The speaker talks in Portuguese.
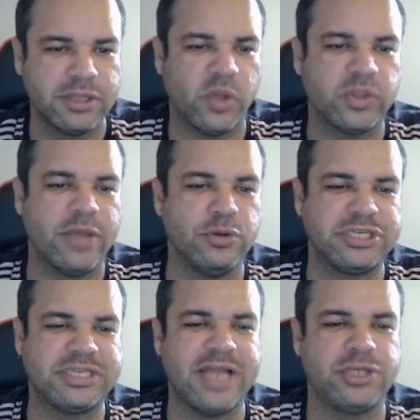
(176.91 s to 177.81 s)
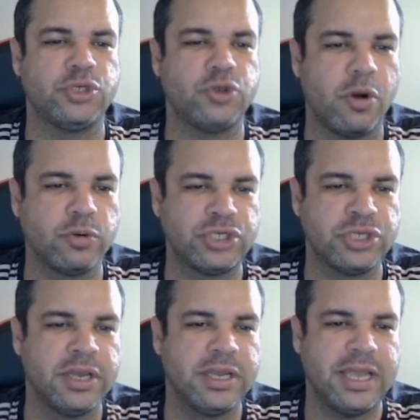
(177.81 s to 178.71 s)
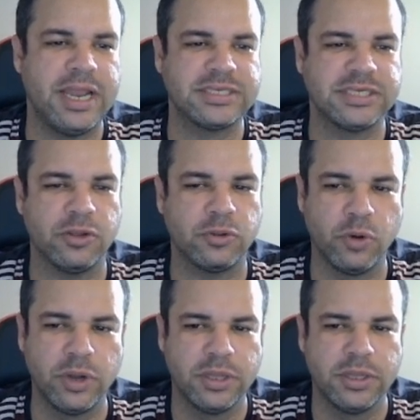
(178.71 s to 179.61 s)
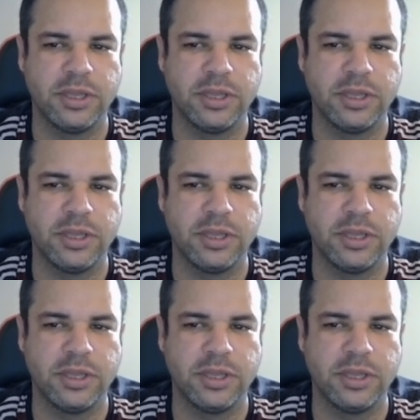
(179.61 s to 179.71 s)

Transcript: Então tá aí os sete jogos que ele acertou.